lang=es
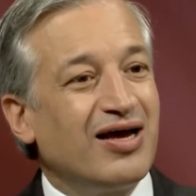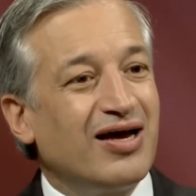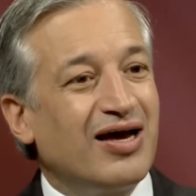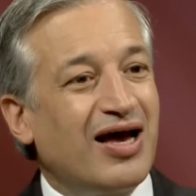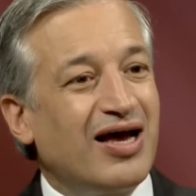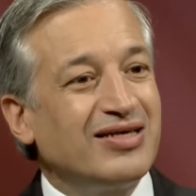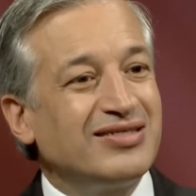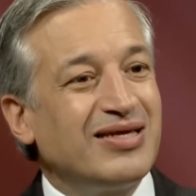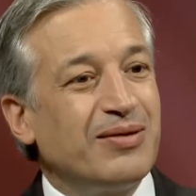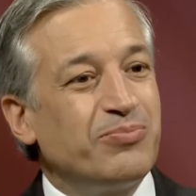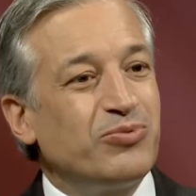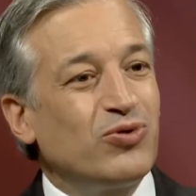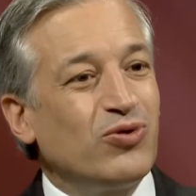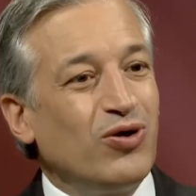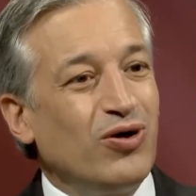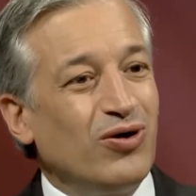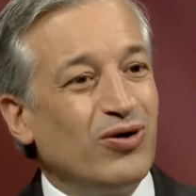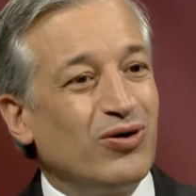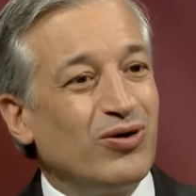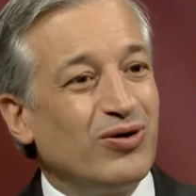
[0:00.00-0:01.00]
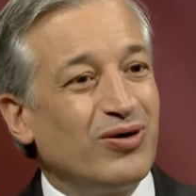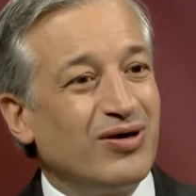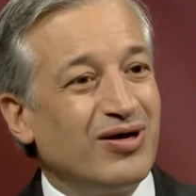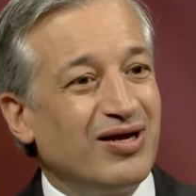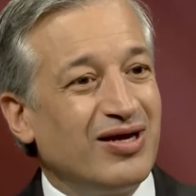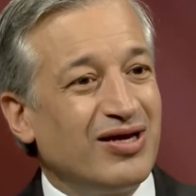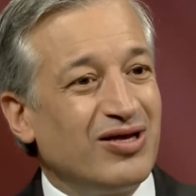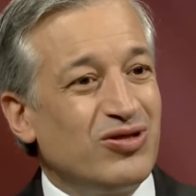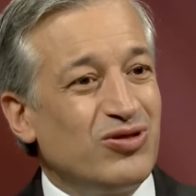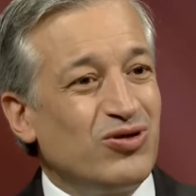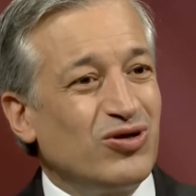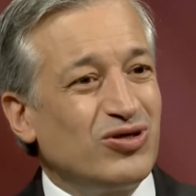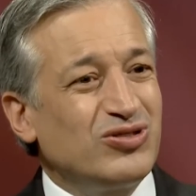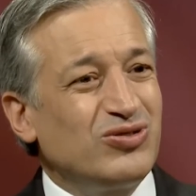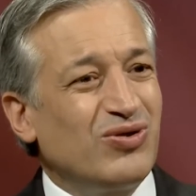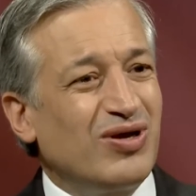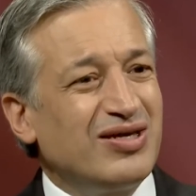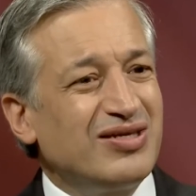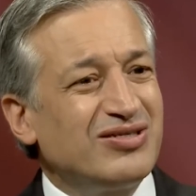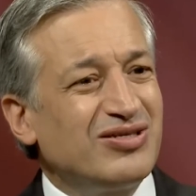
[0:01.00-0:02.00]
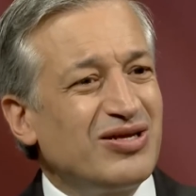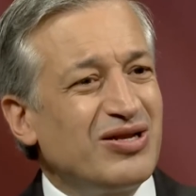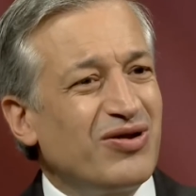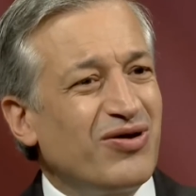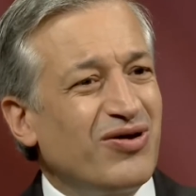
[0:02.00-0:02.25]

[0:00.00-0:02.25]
aceptó porque era sincero,